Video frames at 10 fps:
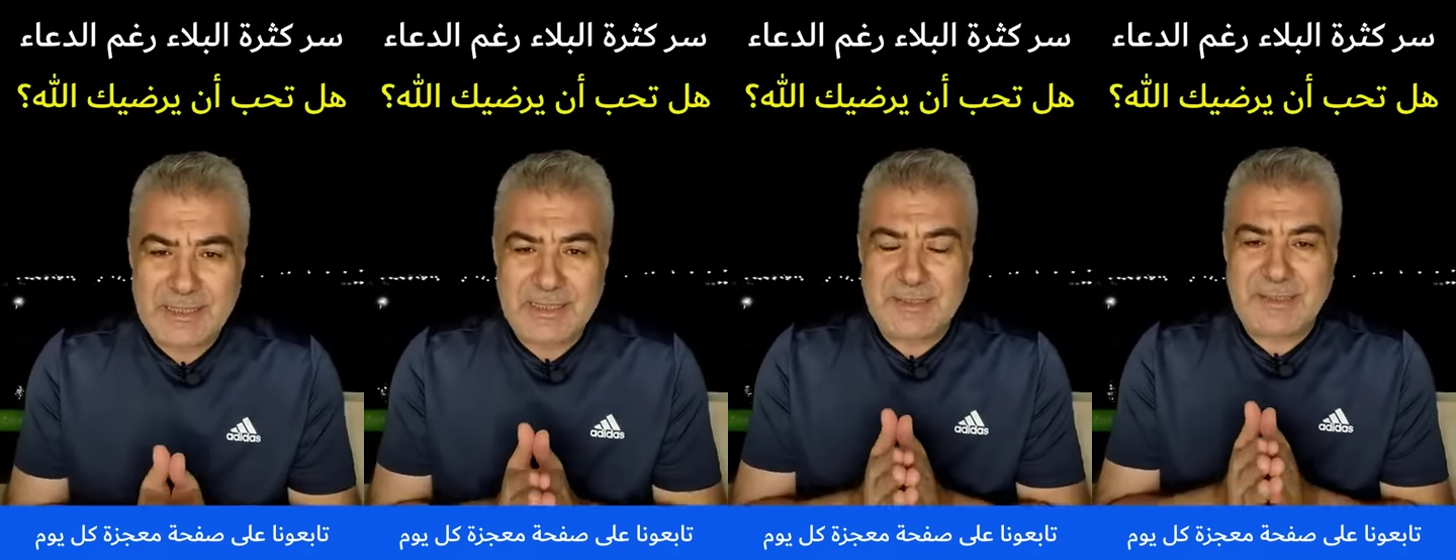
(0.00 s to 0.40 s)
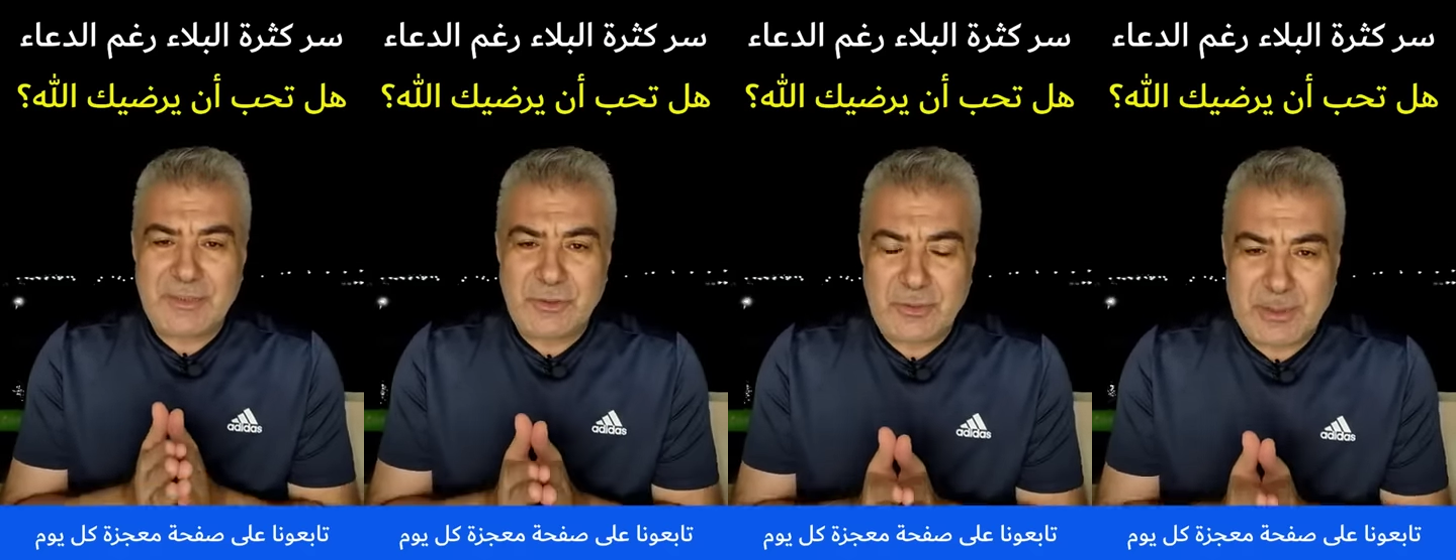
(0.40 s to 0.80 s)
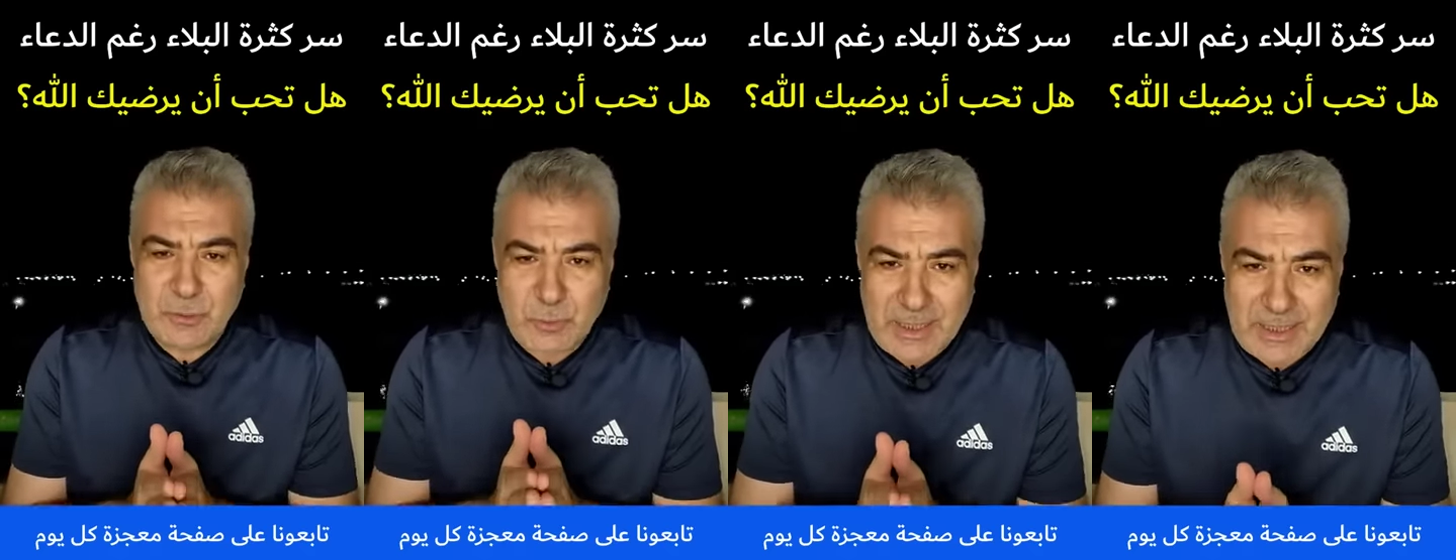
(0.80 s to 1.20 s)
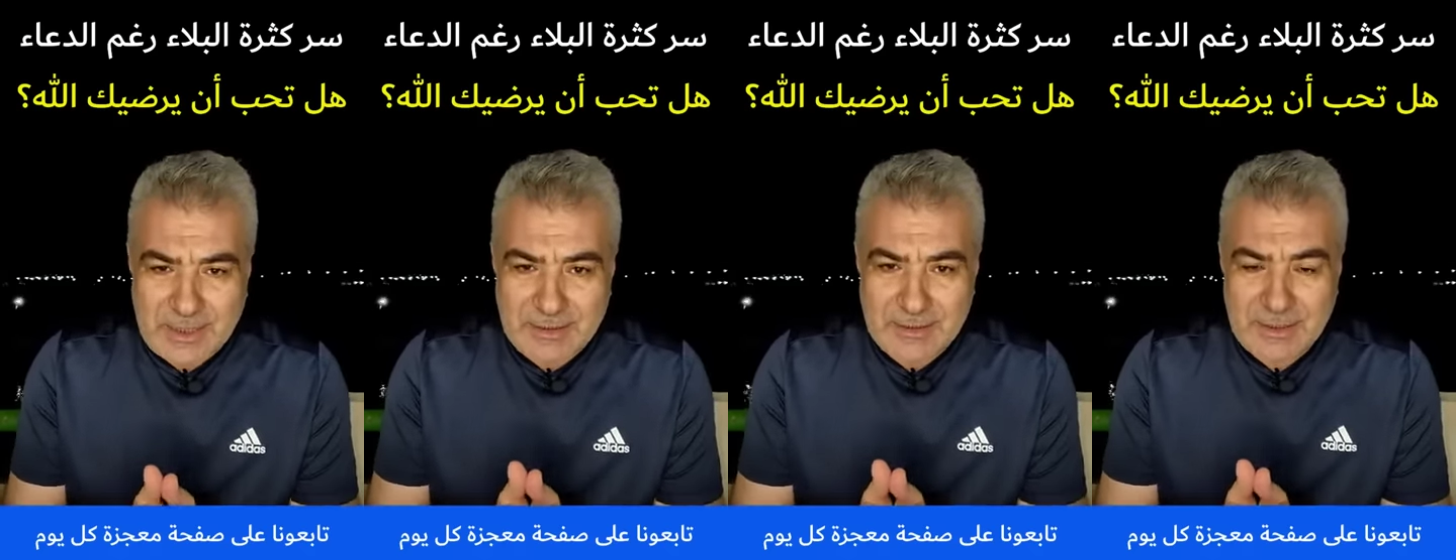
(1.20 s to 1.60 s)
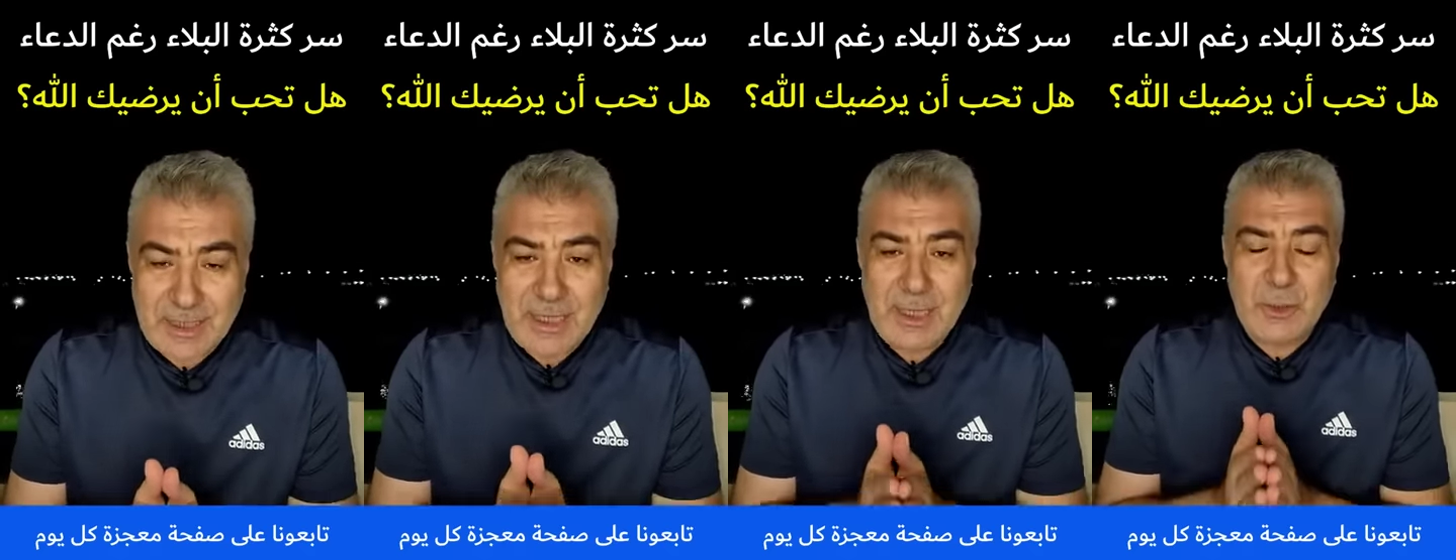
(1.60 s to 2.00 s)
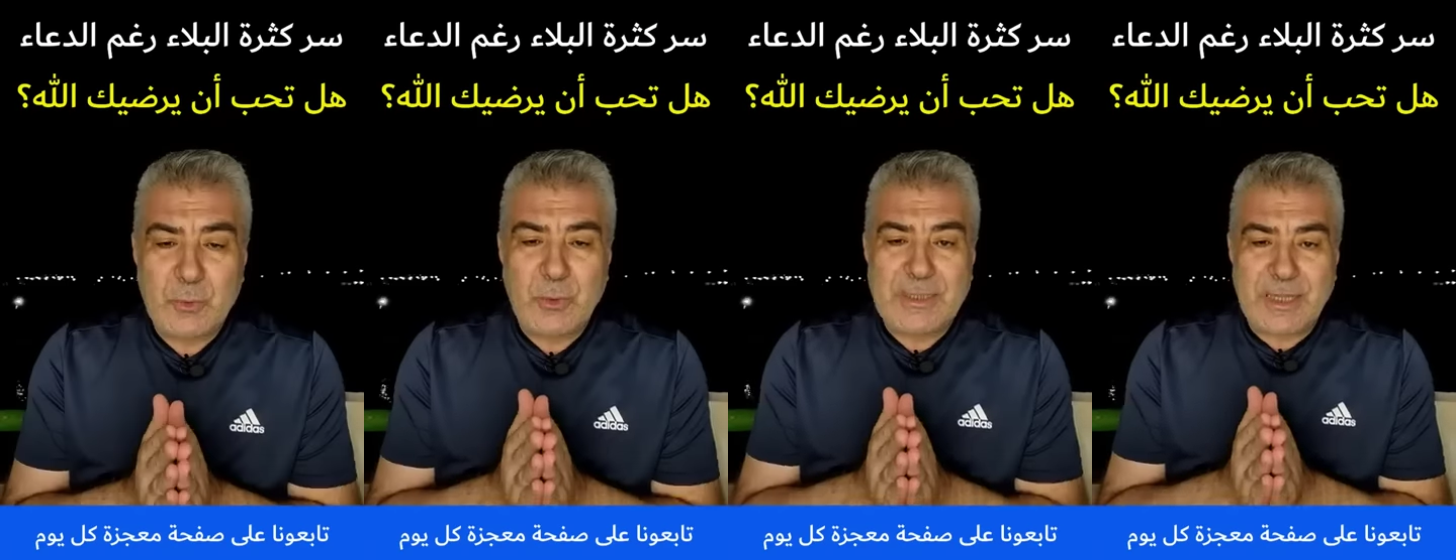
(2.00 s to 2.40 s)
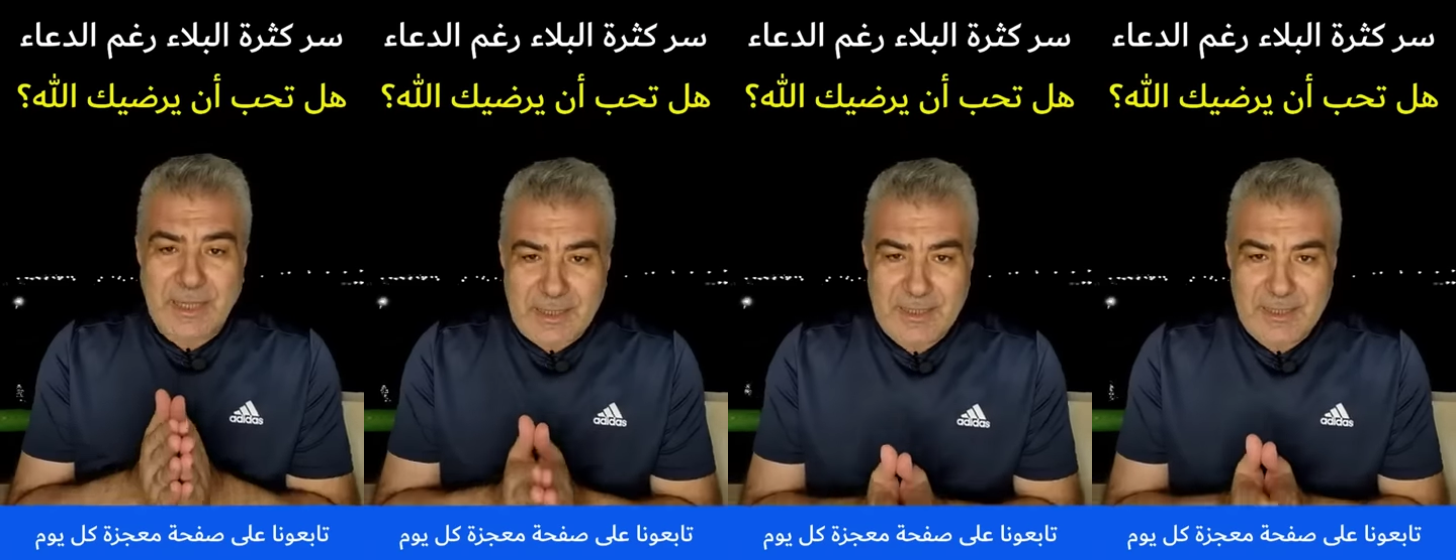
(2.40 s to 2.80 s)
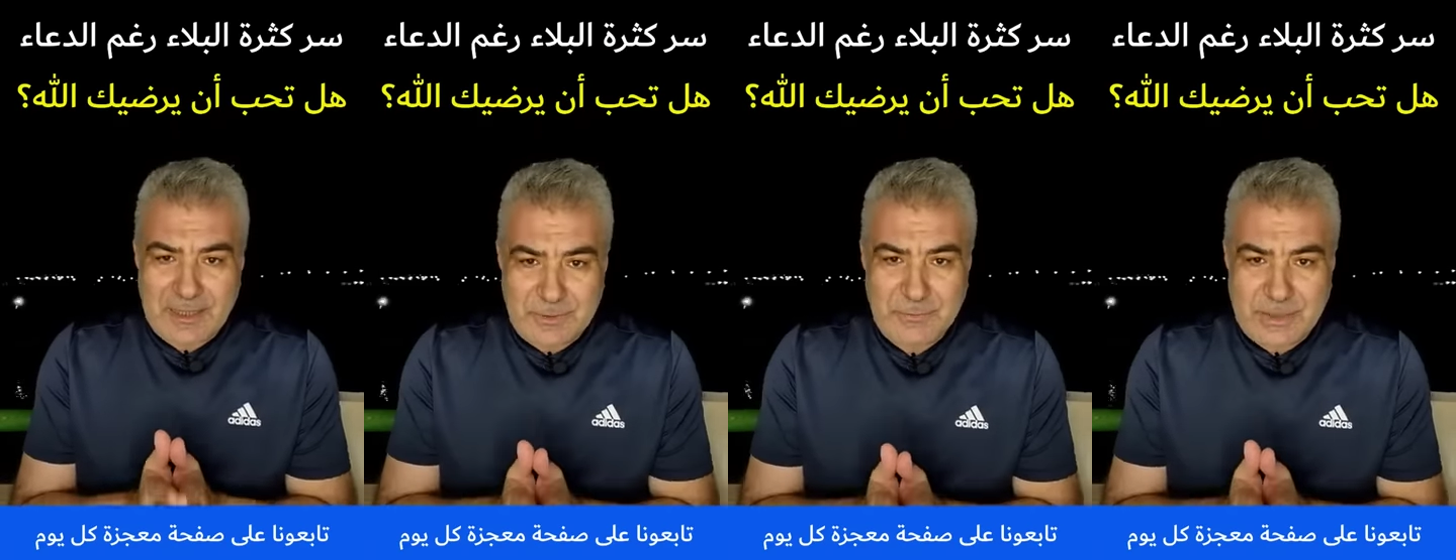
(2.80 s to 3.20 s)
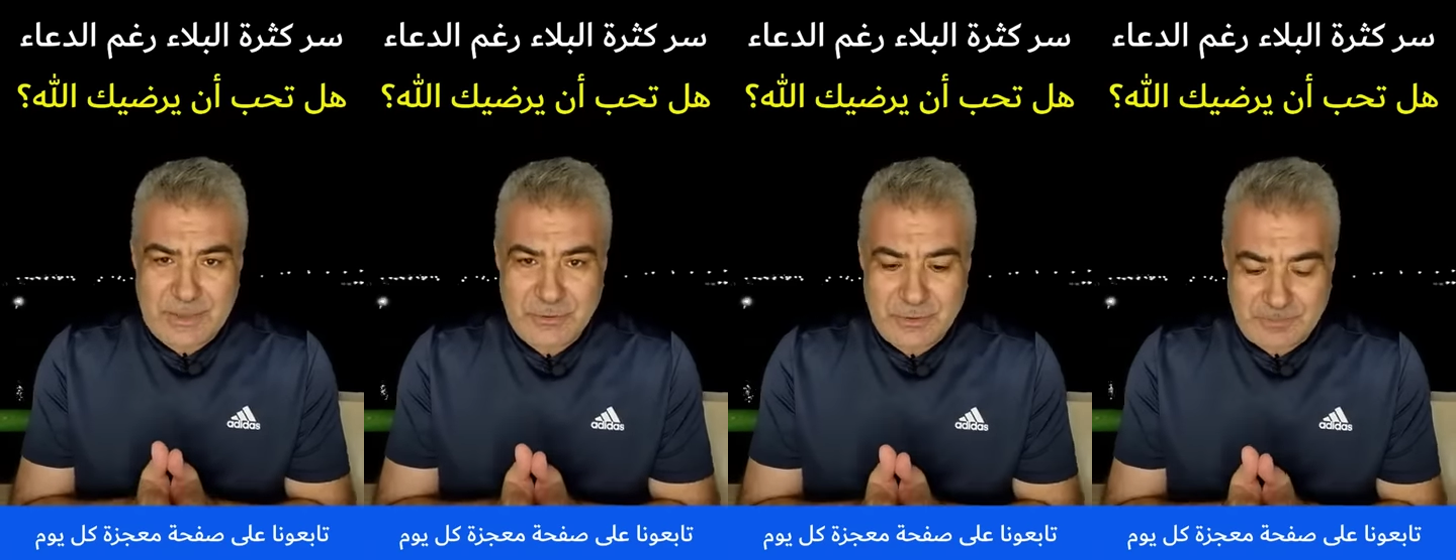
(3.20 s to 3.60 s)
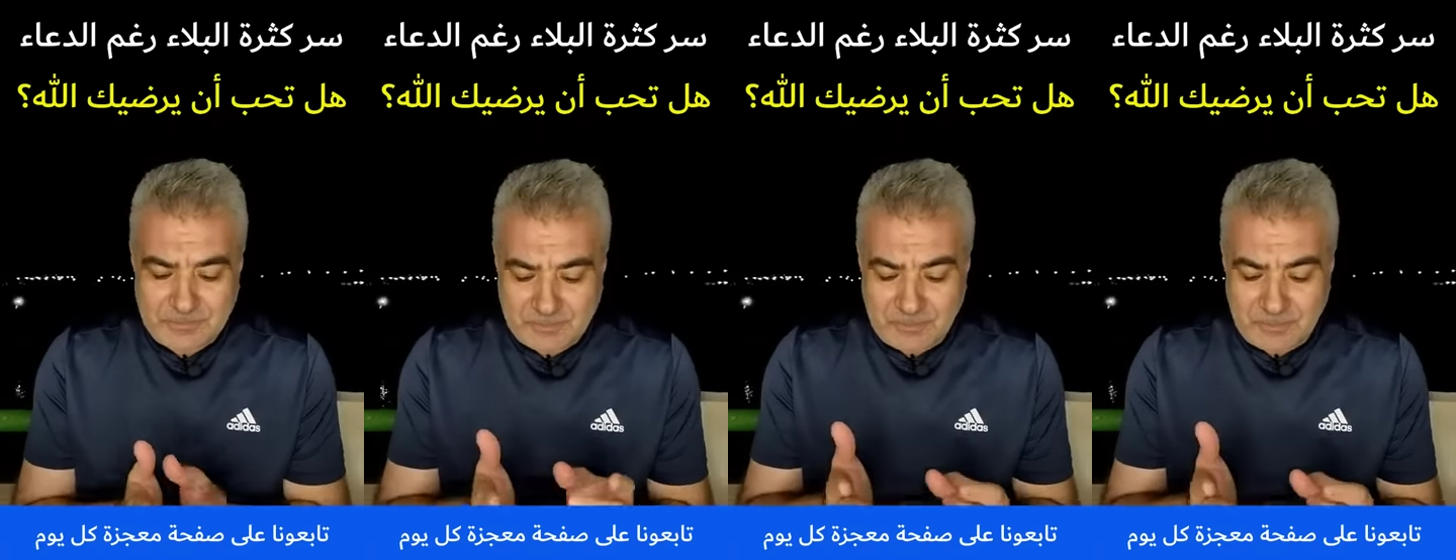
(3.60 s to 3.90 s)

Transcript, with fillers: أن يستجيب دعائك وتأخر الفرج؟